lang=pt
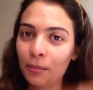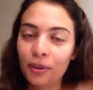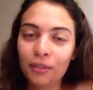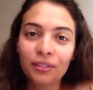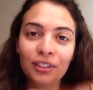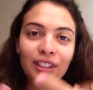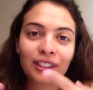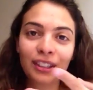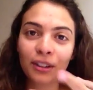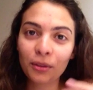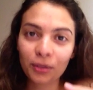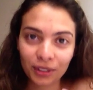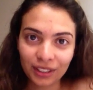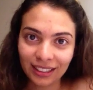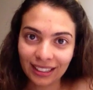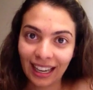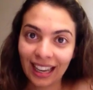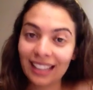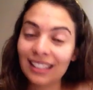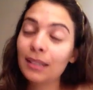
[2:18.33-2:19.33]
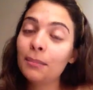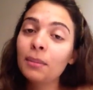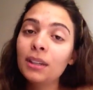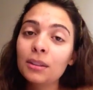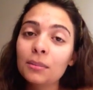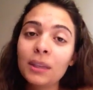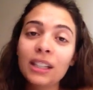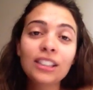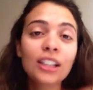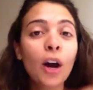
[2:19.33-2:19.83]
para você gostar, é
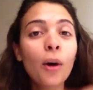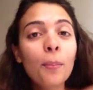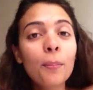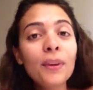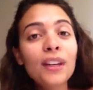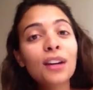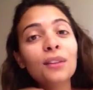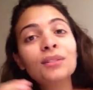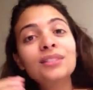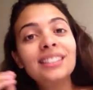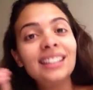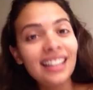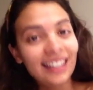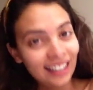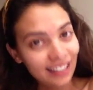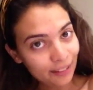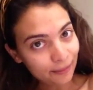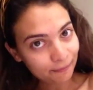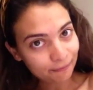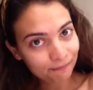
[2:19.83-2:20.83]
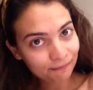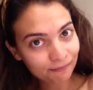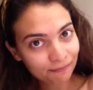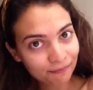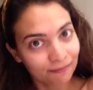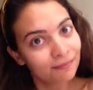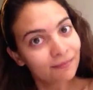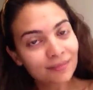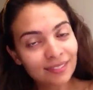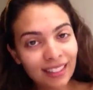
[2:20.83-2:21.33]
simplesmente a opinião dele,
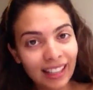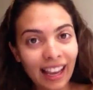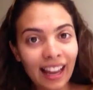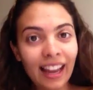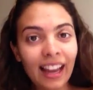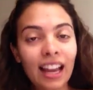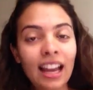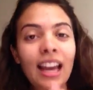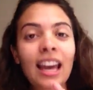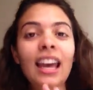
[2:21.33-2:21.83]
né?